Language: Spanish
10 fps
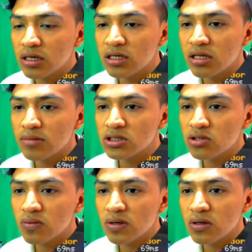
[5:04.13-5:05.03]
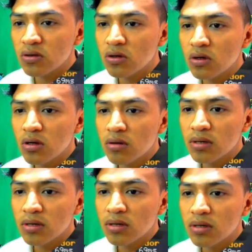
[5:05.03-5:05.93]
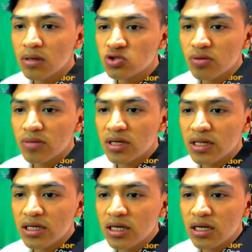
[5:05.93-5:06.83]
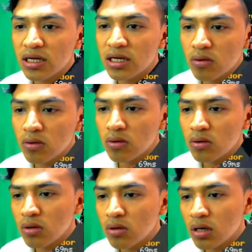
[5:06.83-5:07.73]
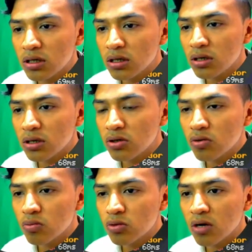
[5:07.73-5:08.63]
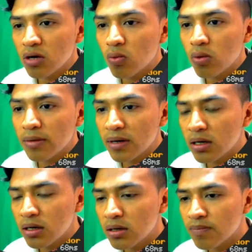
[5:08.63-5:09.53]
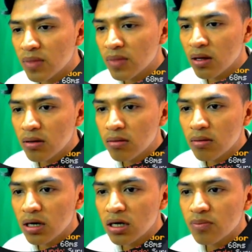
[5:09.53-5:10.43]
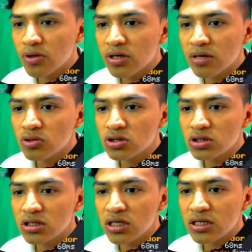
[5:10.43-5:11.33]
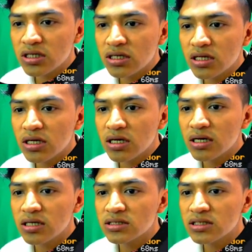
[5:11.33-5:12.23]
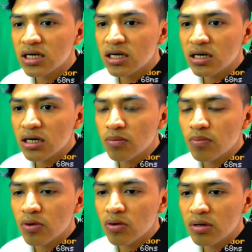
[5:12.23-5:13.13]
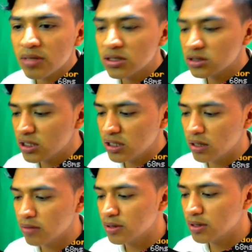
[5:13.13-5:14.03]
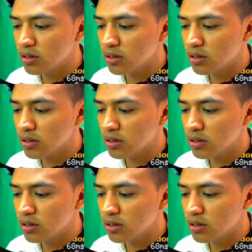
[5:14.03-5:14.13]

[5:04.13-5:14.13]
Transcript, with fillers: nada más no veo. En este es un bioma de hielo, aquí hay como una cueva. Ahora aquí podríamos tratar de ingresar. El problema es que, a ver,